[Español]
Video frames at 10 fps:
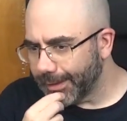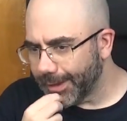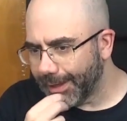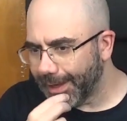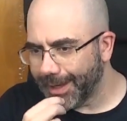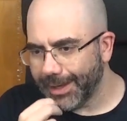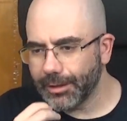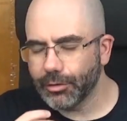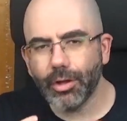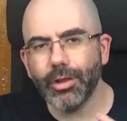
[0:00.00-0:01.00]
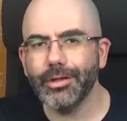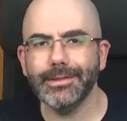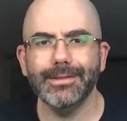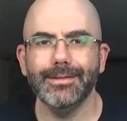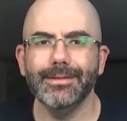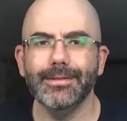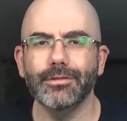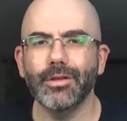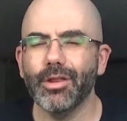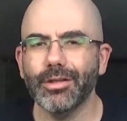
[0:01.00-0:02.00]
Eh, todos,
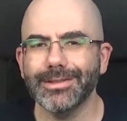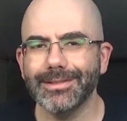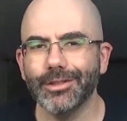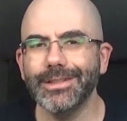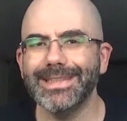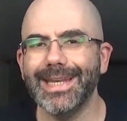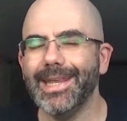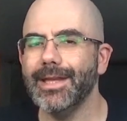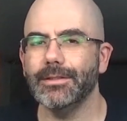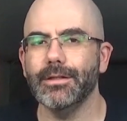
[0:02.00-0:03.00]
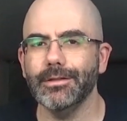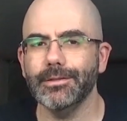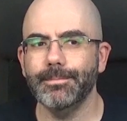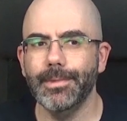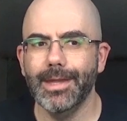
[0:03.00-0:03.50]
todos son siniestros